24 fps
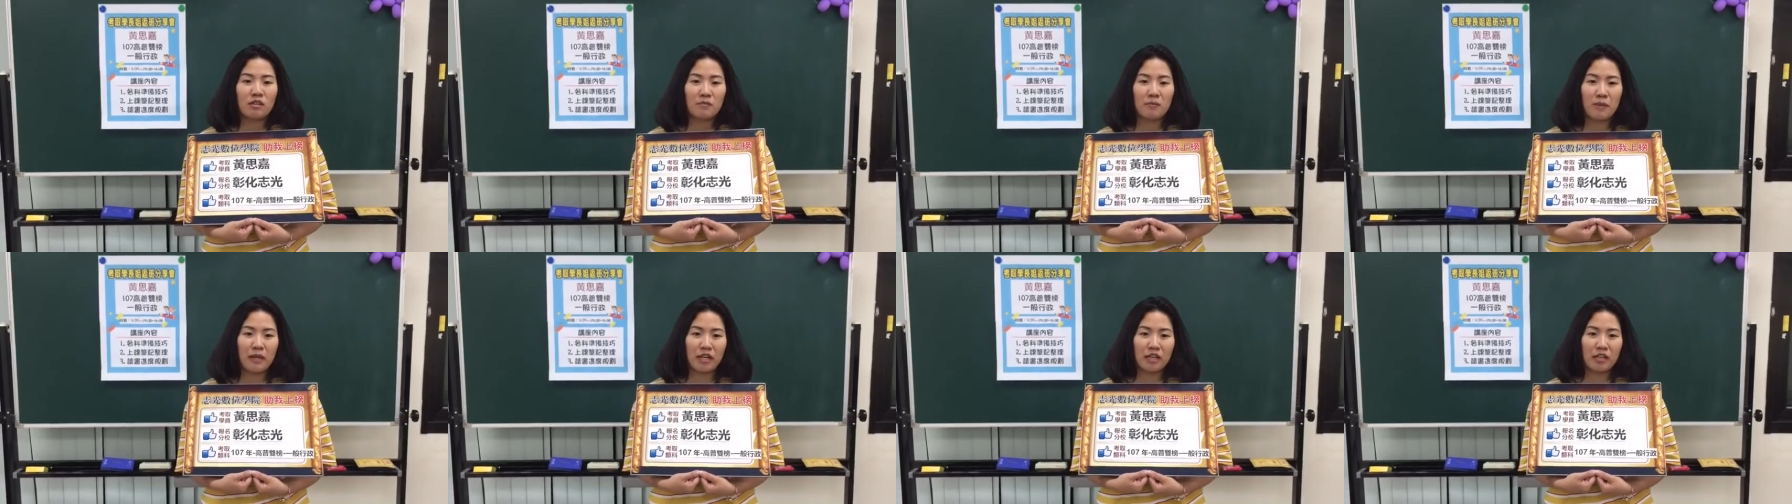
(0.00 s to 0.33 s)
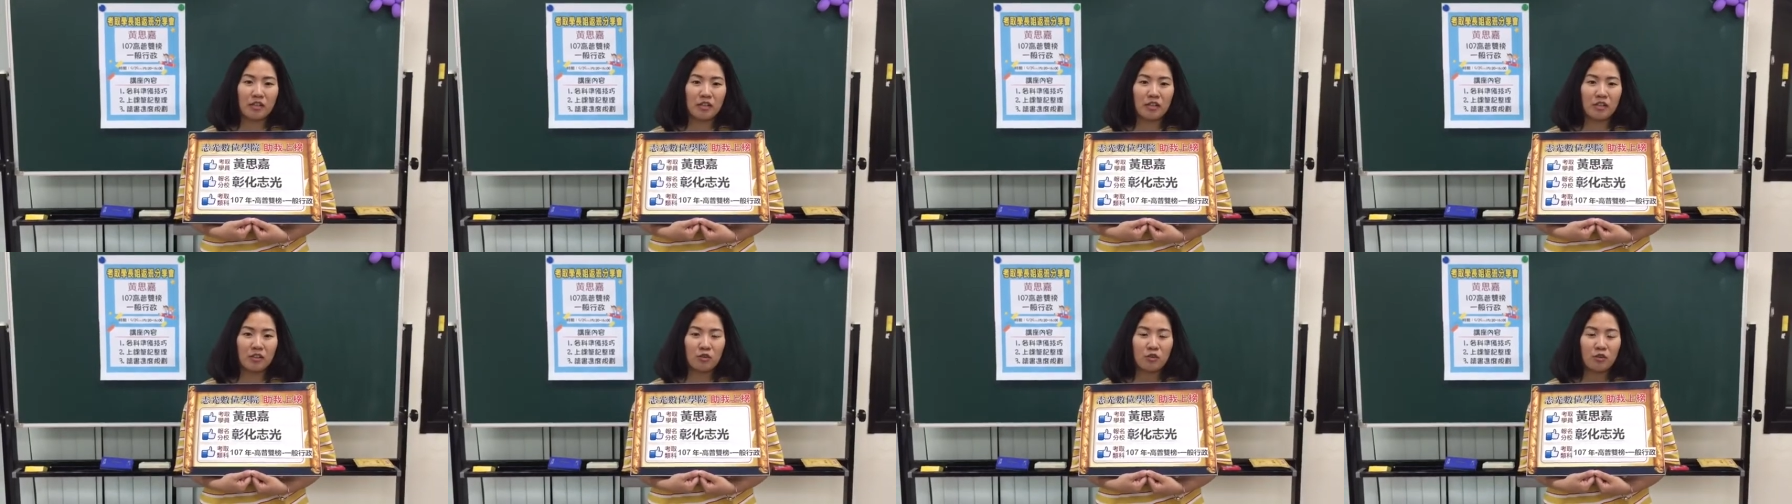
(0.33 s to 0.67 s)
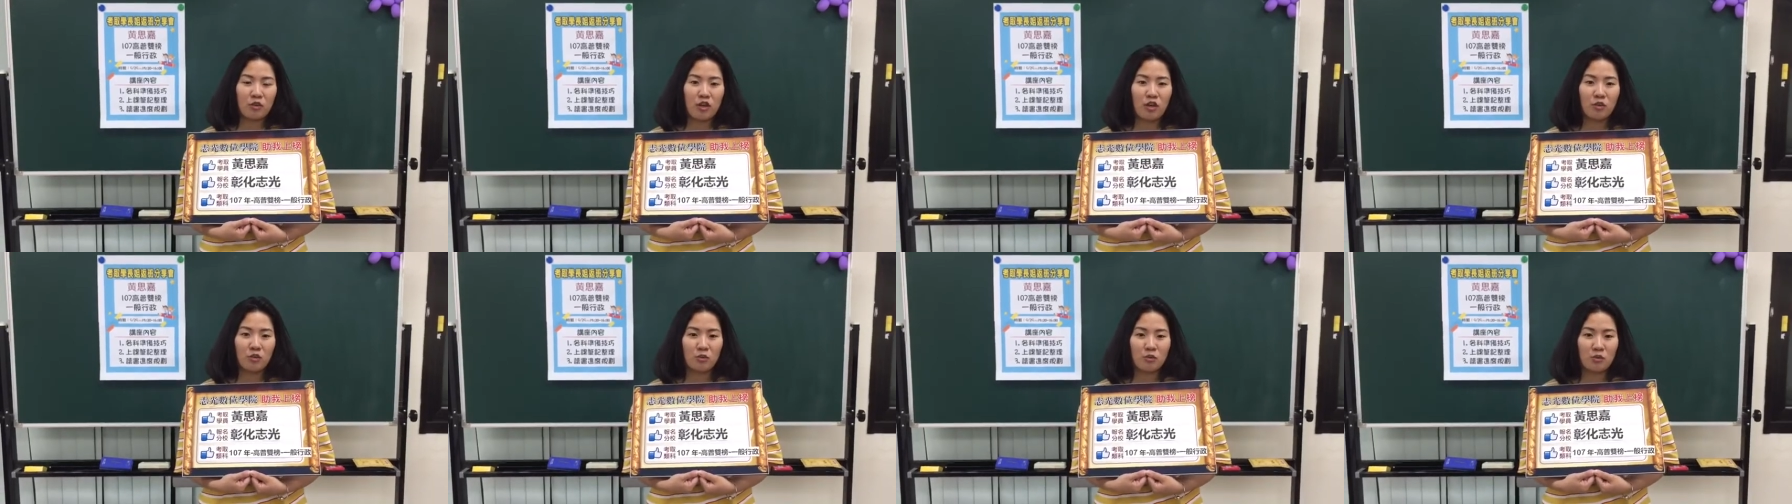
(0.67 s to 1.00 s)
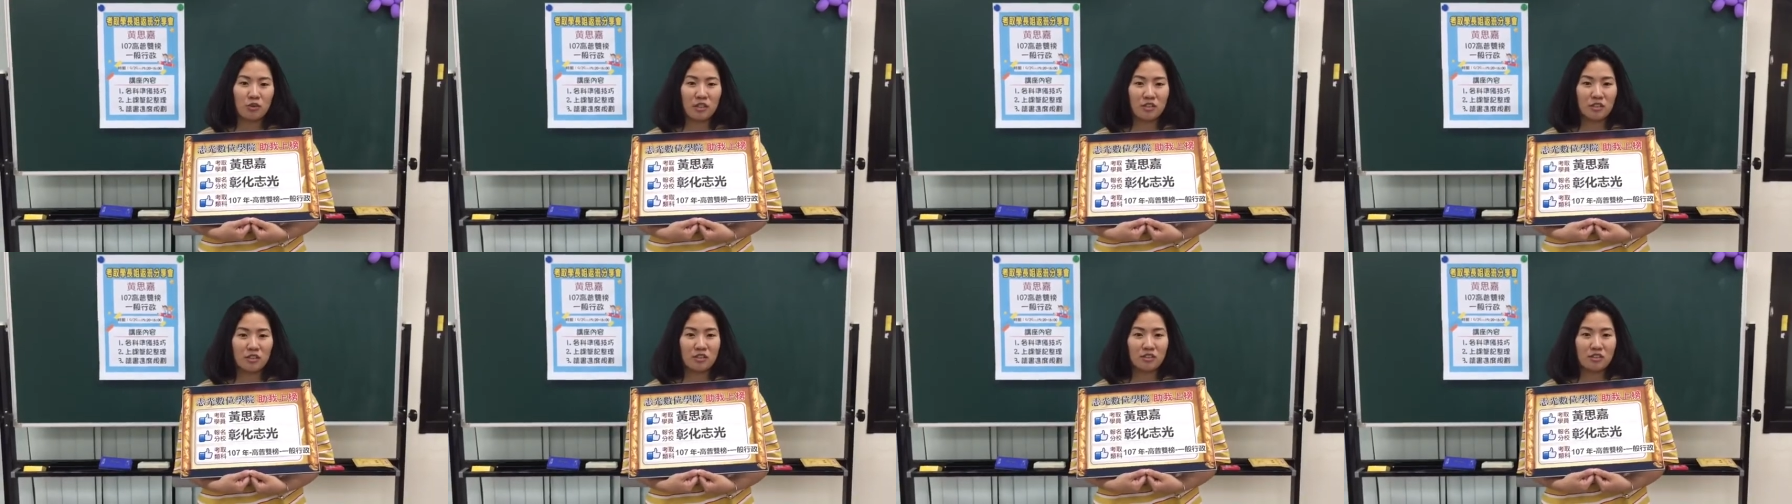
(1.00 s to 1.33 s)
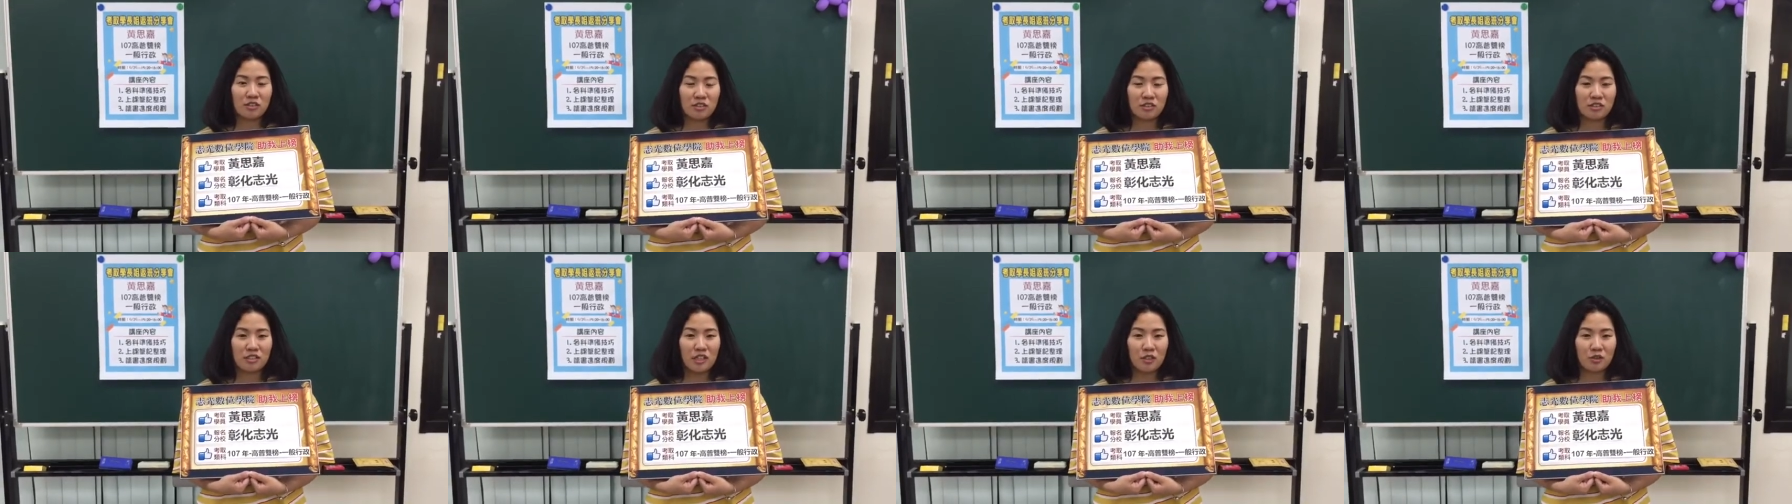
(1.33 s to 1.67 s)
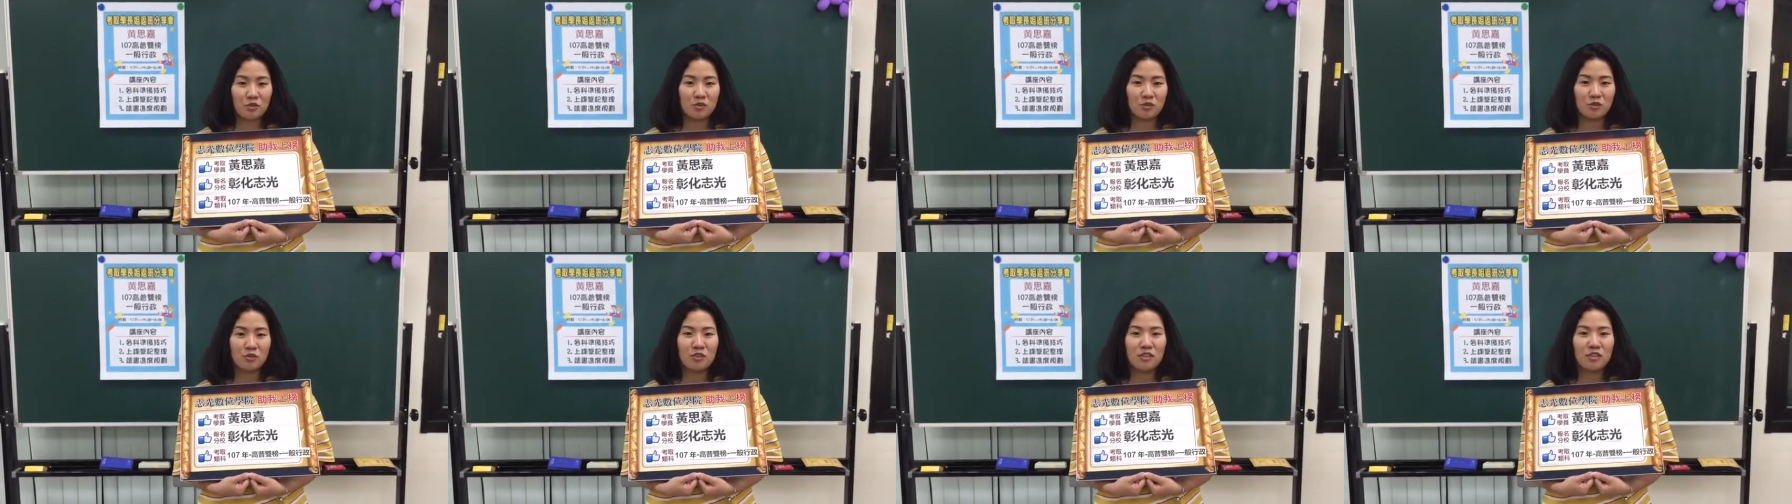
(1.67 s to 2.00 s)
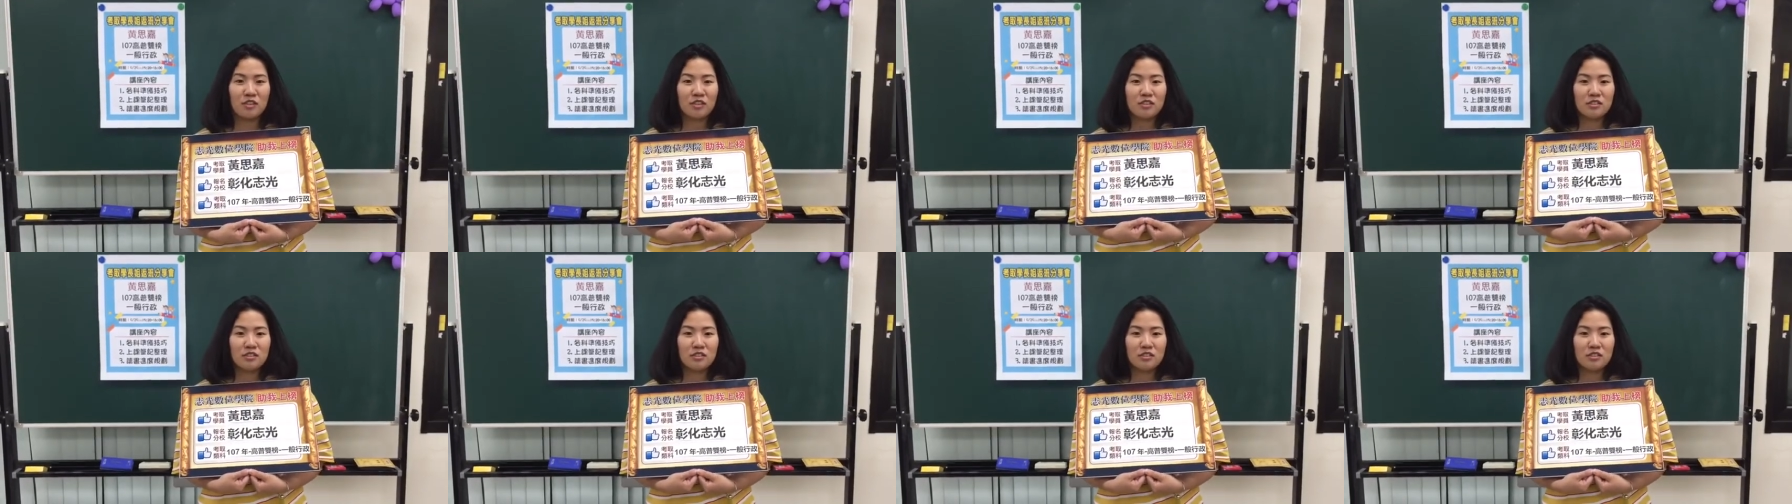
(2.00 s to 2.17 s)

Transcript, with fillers: 每个人都要努力的撑下去，